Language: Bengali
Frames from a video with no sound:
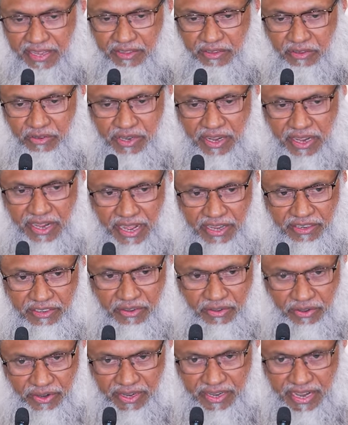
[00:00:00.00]
দুইটা কাজ
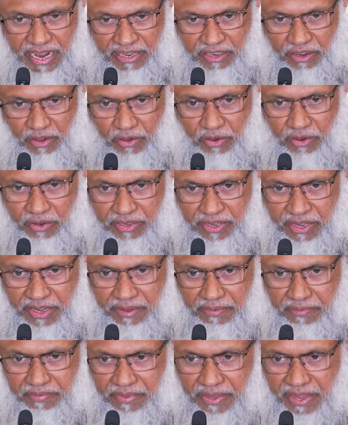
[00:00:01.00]
করেন একটা হলো যে
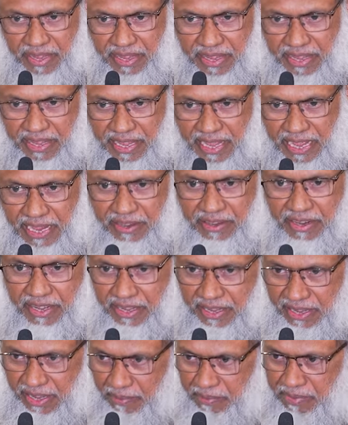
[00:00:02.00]
এখানে
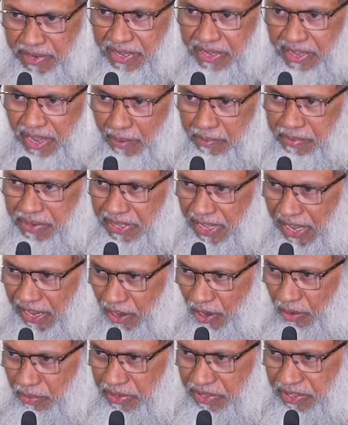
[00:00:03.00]
এমনি আপনি
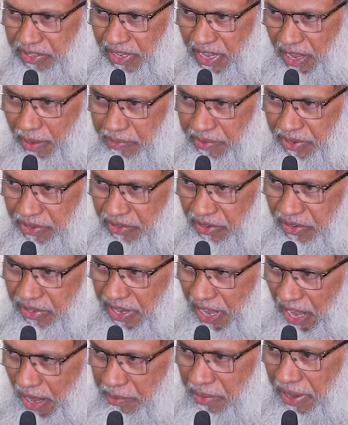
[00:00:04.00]
থাকা অবস্থায় আপনার
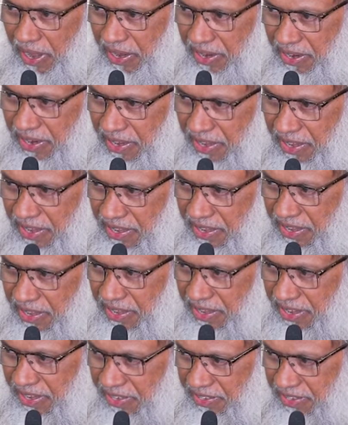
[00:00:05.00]
সঙ্গে আমার
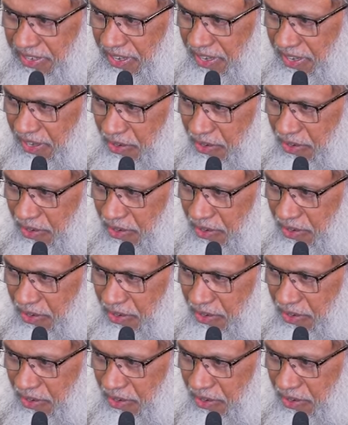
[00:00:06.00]
এই যে